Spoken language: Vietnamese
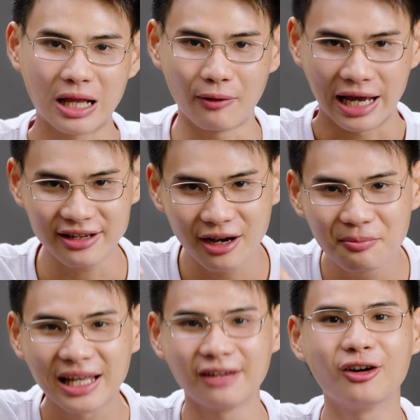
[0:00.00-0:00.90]
nào hãy
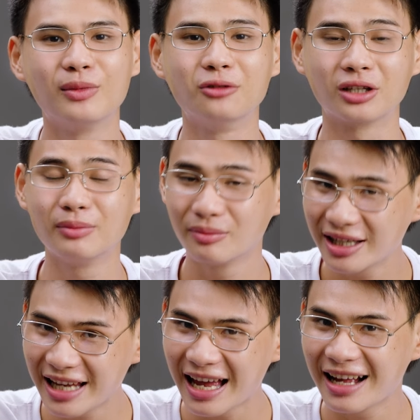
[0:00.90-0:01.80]
comment ở phần bình luận để mình
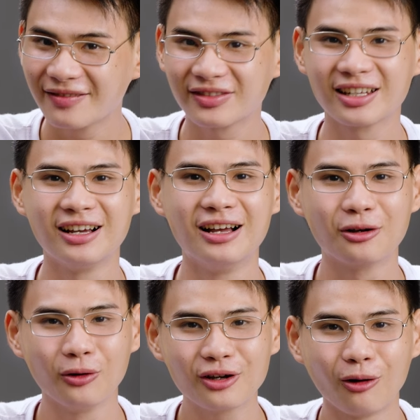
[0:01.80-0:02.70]
biết nha
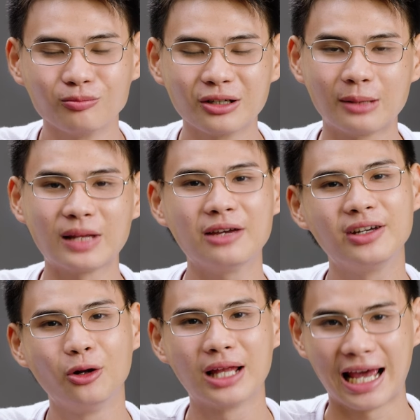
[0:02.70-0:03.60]
Cuối cùng nếu cảm thấy
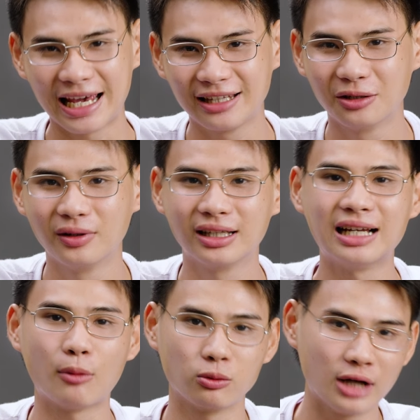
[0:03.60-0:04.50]
video này hay đừng quên để
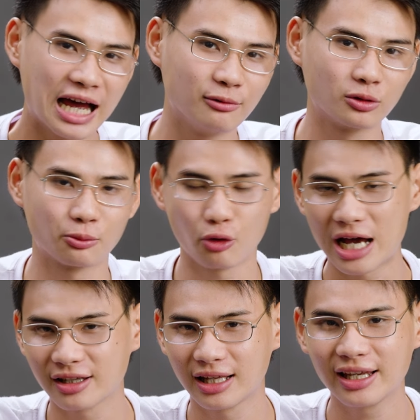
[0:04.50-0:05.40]
lại một like, một
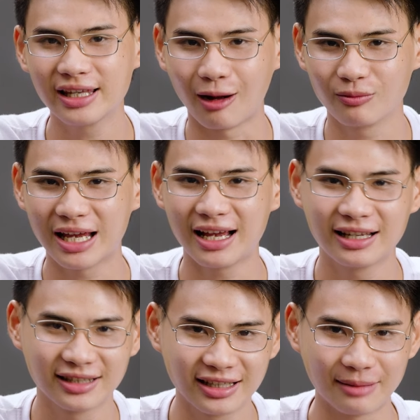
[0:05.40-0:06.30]
subscribe cho Thế Di Động nha
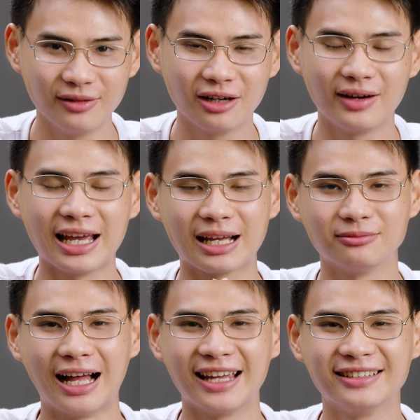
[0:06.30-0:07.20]
Xin cảm ơn và hẹn gặp
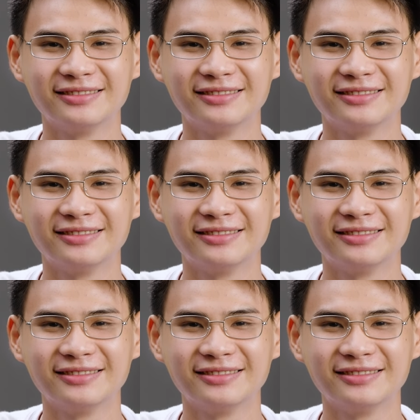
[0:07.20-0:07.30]
lại